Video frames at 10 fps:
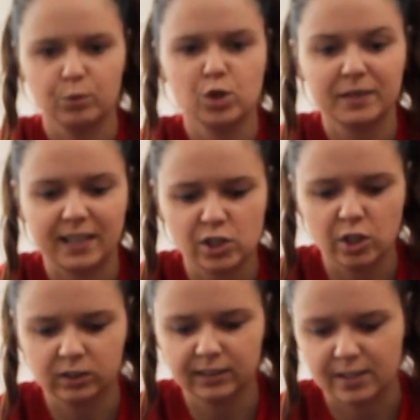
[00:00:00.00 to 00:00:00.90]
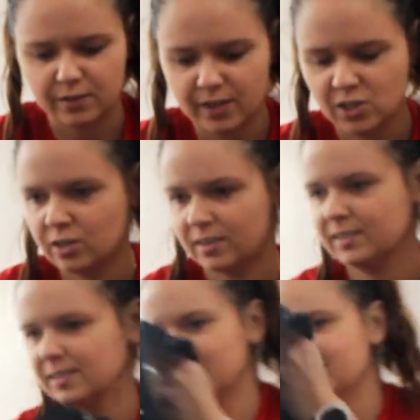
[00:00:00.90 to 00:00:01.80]
czym jeszcze ta współpraca będzie
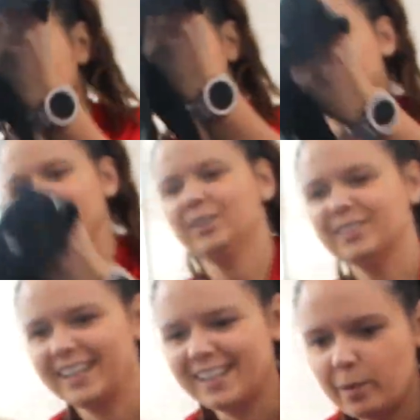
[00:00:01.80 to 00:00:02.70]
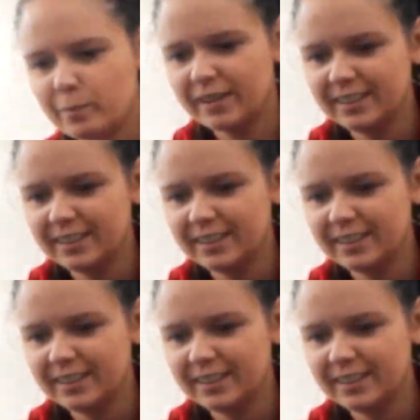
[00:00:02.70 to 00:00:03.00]
polegać? E, no tutaj